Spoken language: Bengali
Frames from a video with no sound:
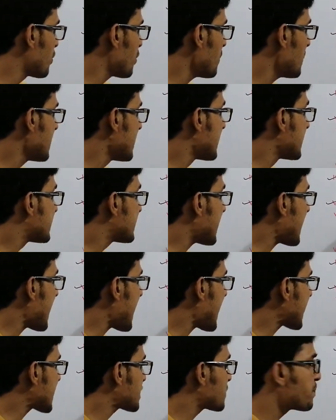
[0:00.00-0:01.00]
পড়বো যে
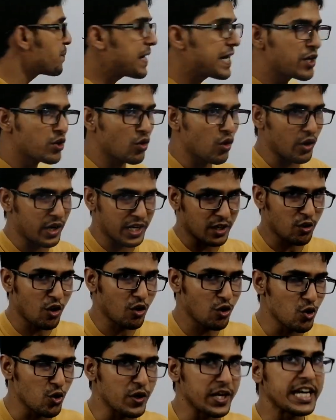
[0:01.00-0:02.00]
এক্সপেন্ড করে
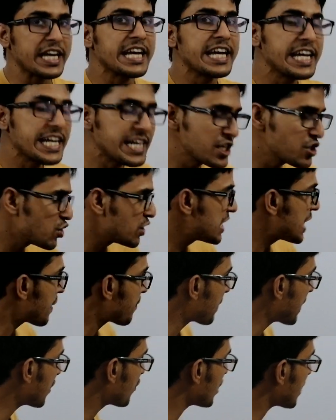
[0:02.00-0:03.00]
কখন হিট যদি
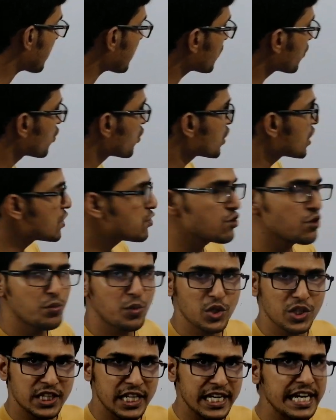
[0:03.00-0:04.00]
অ্যাপ্লাই করি আমরা কোনো কিছুর
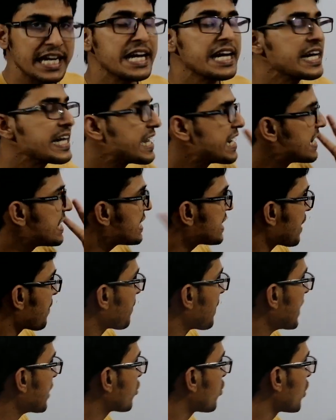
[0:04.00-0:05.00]
মধ্যে হিট
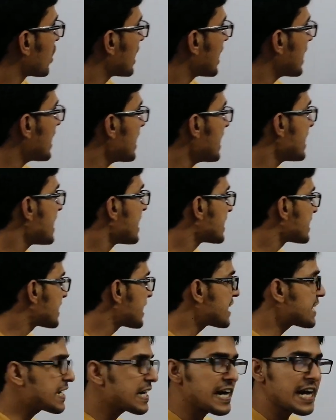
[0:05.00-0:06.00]
অ্যাপ্লাই করলে
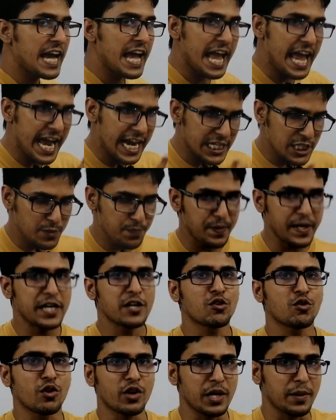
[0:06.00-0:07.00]
সেটা
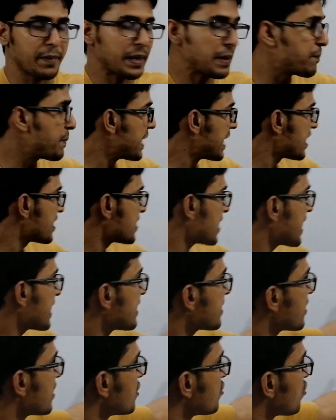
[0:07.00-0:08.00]
এক্সপেন্ড করে মানে বেড়ে যায়
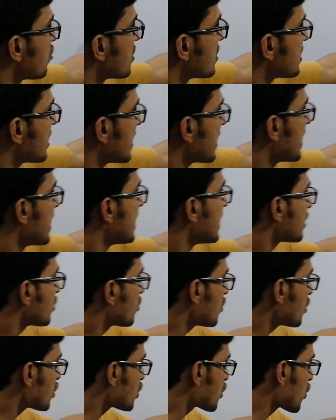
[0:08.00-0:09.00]
ইনক্রিজ হয়ে যায়
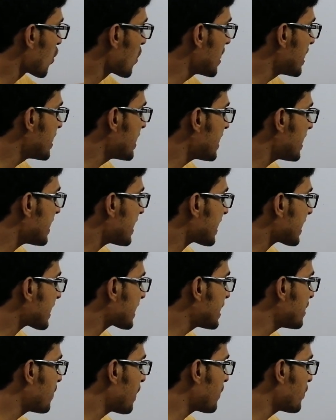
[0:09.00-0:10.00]
তো সলিডে
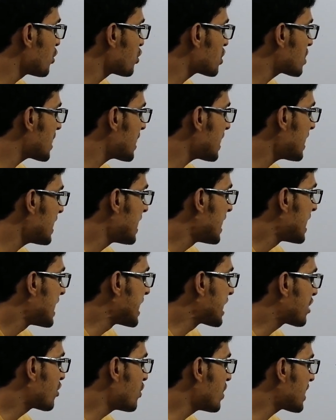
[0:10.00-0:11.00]
কিভাবে হচ্ছে
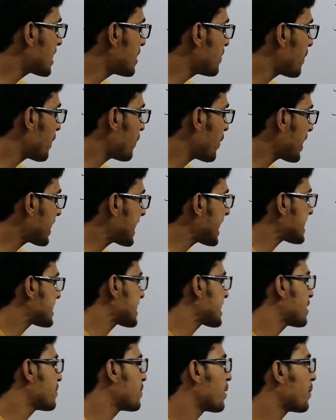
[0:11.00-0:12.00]
লিকুইডে কিভাবে হয়
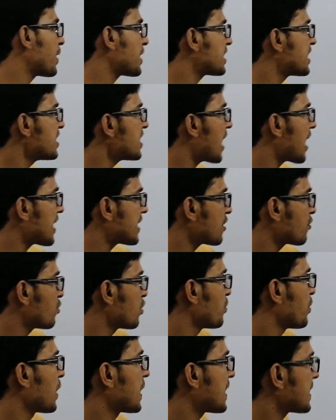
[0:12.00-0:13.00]
গ্যাসে কিভাবে হয় তিনটা আলাদা
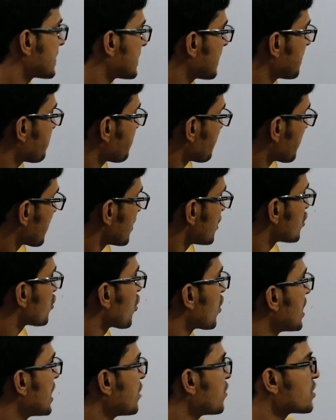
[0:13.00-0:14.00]
করে বলা আছে
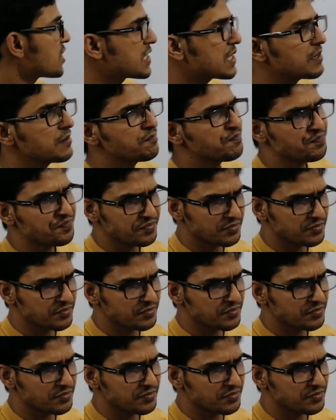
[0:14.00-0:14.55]
সলিডে হচ্ছে